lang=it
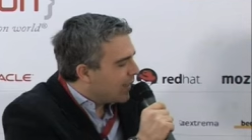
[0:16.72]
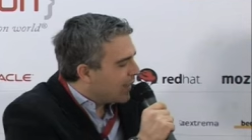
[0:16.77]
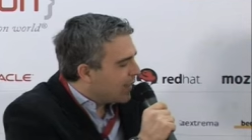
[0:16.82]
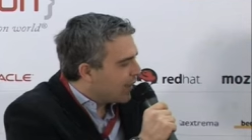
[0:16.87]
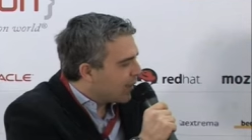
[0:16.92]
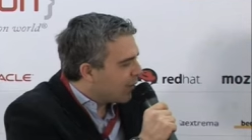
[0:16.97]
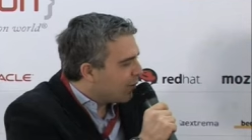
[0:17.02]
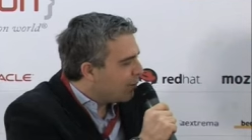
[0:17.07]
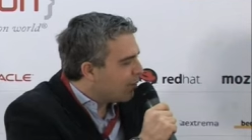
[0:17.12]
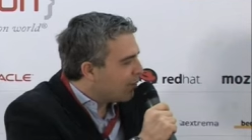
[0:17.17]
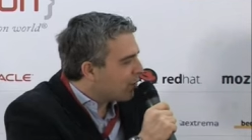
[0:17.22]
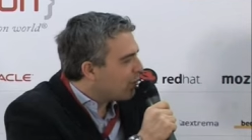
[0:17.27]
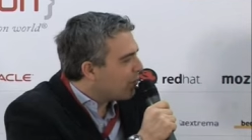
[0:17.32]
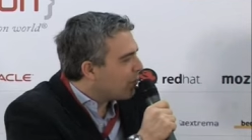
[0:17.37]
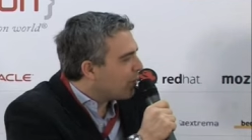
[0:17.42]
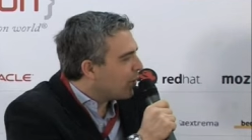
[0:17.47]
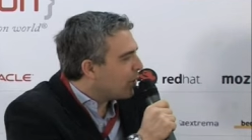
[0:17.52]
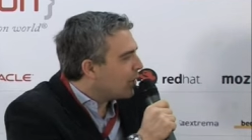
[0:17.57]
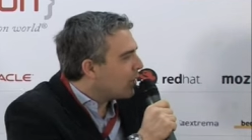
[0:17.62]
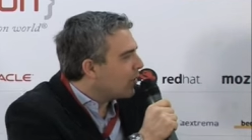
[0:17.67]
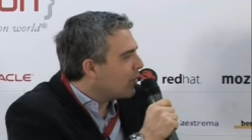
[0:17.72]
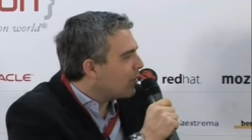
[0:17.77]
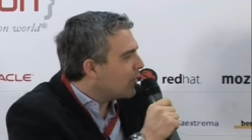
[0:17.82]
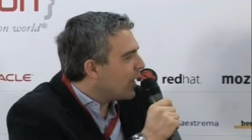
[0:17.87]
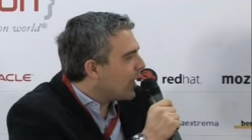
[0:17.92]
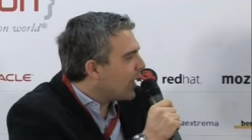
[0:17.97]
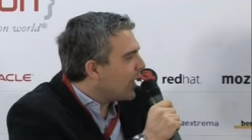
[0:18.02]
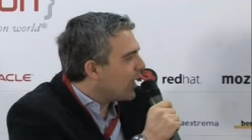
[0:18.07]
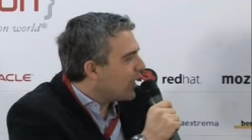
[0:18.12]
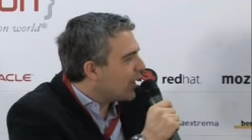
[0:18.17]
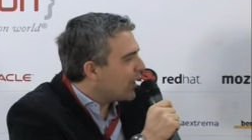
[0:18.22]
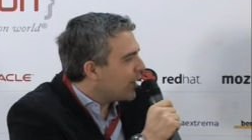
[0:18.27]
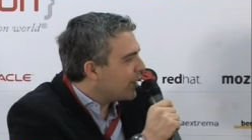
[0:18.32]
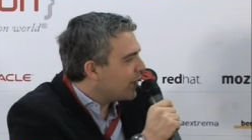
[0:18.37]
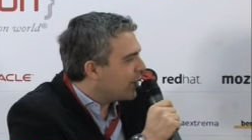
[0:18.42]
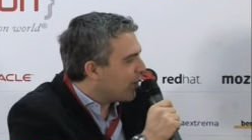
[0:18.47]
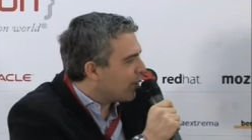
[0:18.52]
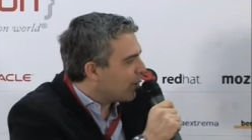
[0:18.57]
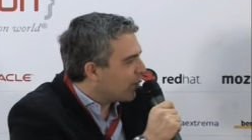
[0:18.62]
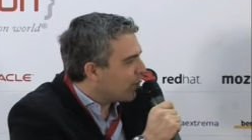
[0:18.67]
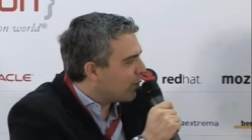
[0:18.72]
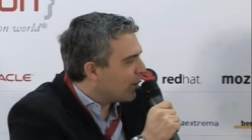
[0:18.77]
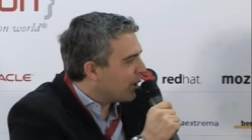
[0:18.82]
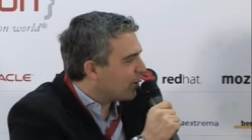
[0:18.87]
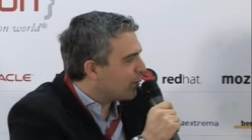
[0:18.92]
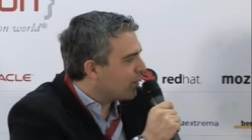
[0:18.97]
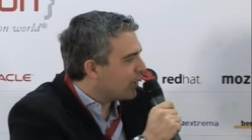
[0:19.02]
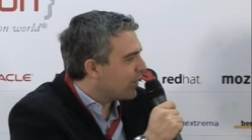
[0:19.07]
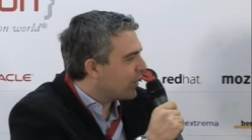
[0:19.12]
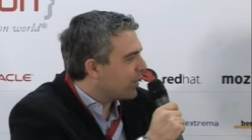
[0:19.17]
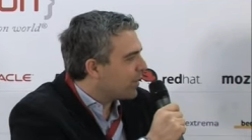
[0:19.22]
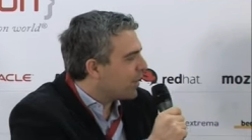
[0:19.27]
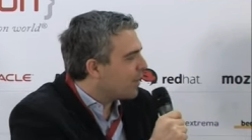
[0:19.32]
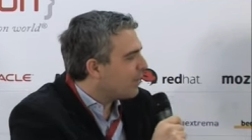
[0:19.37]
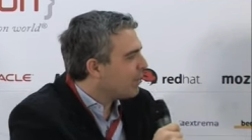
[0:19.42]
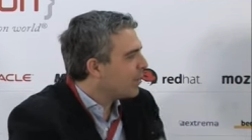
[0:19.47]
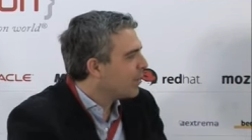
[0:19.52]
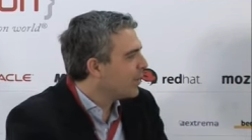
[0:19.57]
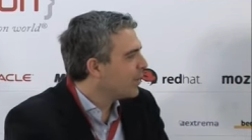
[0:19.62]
Raccontaci un po' di cosa si occupa la tua startup.